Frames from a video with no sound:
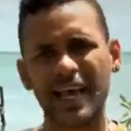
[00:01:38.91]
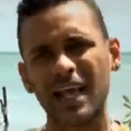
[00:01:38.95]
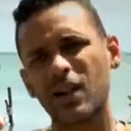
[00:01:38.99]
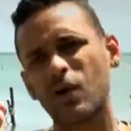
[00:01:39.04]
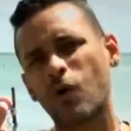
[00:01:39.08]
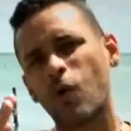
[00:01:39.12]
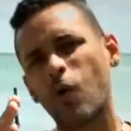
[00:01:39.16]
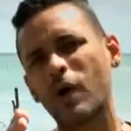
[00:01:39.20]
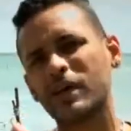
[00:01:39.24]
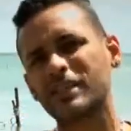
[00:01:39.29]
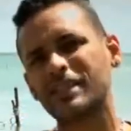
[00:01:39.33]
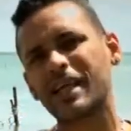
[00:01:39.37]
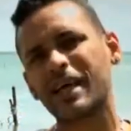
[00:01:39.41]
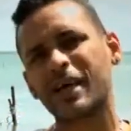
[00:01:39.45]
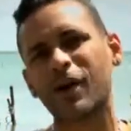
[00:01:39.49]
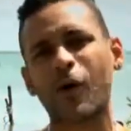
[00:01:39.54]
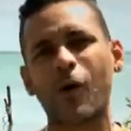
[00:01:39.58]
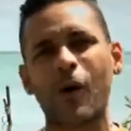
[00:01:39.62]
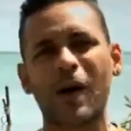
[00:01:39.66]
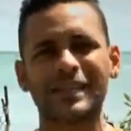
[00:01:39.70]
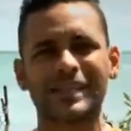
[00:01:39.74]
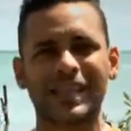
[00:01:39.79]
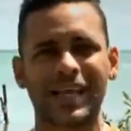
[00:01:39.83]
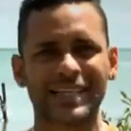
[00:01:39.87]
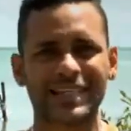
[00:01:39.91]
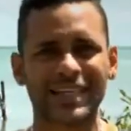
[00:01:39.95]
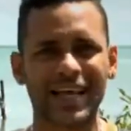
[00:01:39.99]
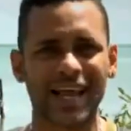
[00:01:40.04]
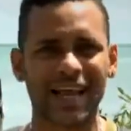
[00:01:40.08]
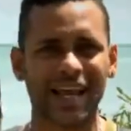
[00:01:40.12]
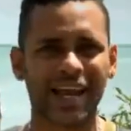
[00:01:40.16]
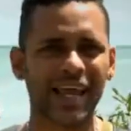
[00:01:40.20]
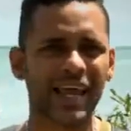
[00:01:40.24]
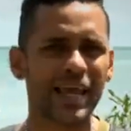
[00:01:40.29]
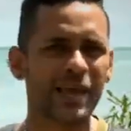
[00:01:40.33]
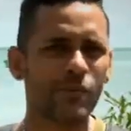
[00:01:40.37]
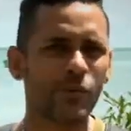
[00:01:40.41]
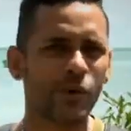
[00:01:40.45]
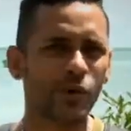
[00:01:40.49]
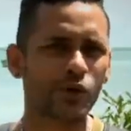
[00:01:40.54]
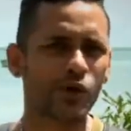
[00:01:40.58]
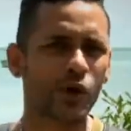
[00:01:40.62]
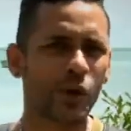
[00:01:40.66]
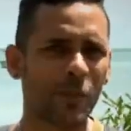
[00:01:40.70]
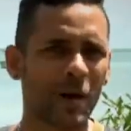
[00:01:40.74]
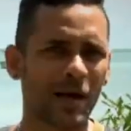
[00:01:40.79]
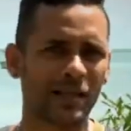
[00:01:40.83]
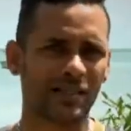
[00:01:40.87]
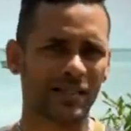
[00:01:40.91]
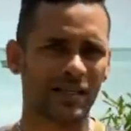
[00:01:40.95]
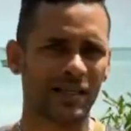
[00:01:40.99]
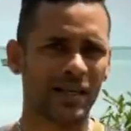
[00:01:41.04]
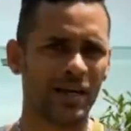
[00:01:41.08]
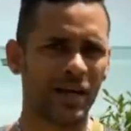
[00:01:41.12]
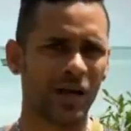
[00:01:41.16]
el cuentero Baltasar y mucho más,